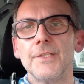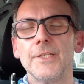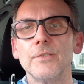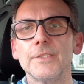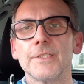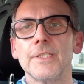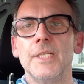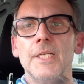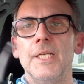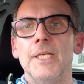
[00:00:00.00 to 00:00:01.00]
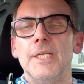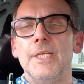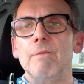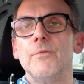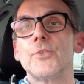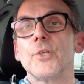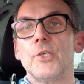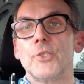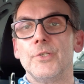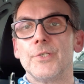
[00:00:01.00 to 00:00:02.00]
Na gut, ich wünsche euch
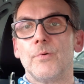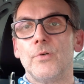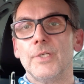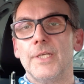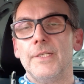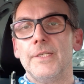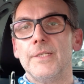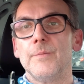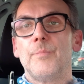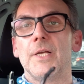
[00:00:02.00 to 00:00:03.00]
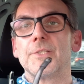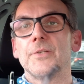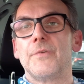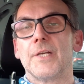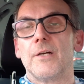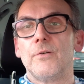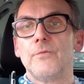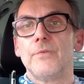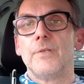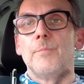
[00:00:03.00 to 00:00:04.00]
ein schönes Wochenende. Passt auf euch
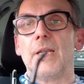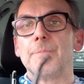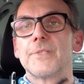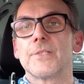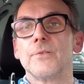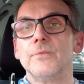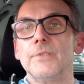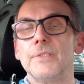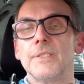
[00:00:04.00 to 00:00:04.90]
auf, bleibt gesund.